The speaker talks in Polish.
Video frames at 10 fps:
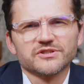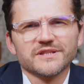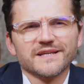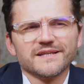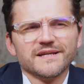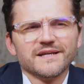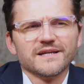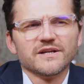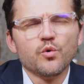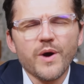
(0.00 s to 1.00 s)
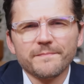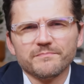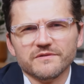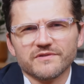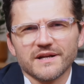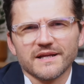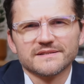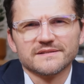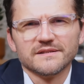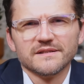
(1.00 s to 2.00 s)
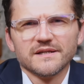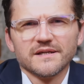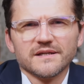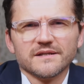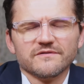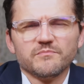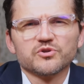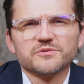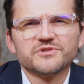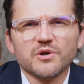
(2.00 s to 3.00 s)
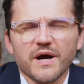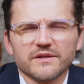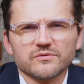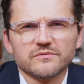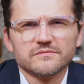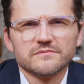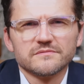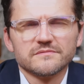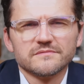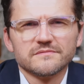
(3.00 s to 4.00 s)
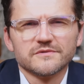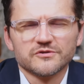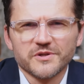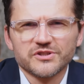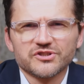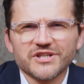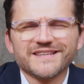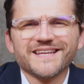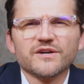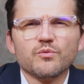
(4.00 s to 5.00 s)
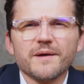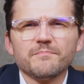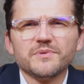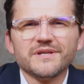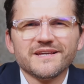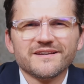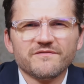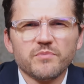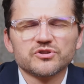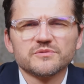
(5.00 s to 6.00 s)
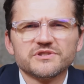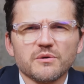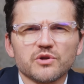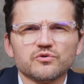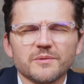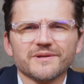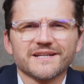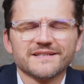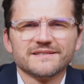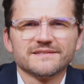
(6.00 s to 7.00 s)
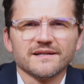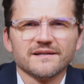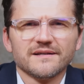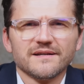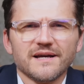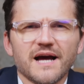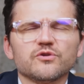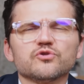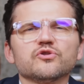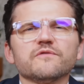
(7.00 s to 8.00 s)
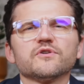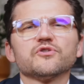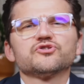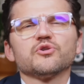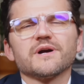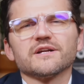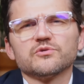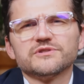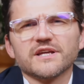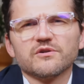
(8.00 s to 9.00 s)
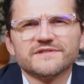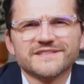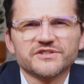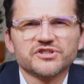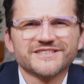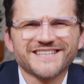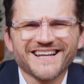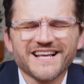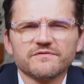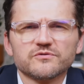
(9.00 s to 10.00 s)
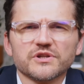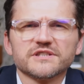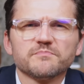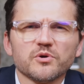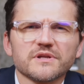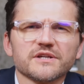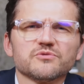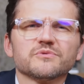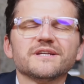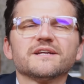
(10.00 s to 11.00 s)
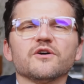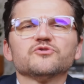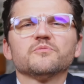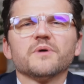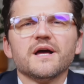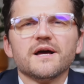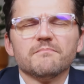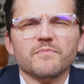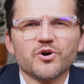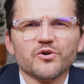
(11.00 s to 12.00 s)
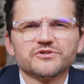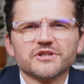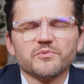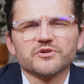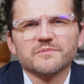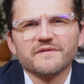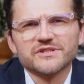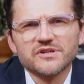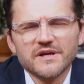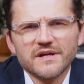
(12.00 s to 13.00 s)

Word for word: żadnej głębi w relacji e, w Bożym działaniu. Rozumiecie? Żadnej głębi w Bożym działaniu nie ma tradycja. A do odnowy Kościoła katolickiego wystarczy salka, w której spotka się kilka osób mogących porozmawiać